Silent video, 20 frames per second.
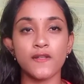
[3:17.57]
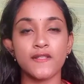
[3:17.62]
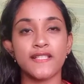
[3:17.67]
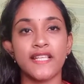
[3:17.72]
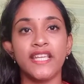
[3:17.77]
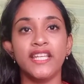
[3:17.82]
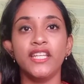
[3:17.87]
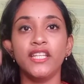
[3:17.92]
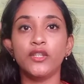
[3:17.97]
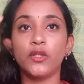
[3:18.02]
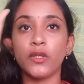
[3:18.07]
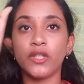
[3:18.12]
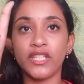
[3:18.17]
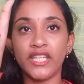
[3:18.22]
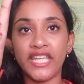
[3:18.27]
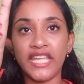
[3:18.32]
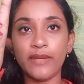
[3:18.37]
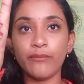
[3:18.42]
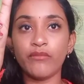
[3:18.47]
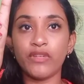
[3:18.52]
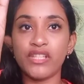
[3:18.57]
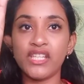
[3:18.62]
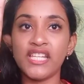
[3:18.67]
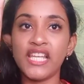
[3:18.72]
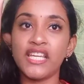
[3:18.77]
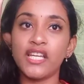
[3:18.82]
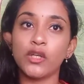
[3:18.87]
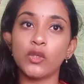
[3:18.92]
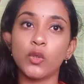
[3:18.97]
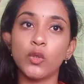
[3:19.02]
ஆக்சைன் இதோட நேம் வந்து
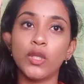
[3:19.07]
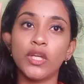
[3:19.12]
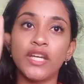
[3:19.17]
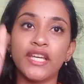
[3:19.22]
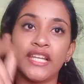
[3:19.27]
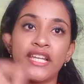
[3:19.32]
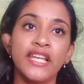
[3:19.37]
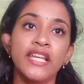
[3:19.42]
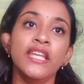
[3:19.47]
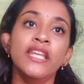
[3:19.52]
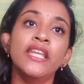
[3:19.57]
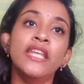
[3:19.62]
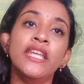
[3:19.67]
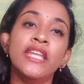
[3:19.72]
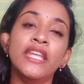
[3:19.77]
நான் இங்கே கொடுக்குறேன்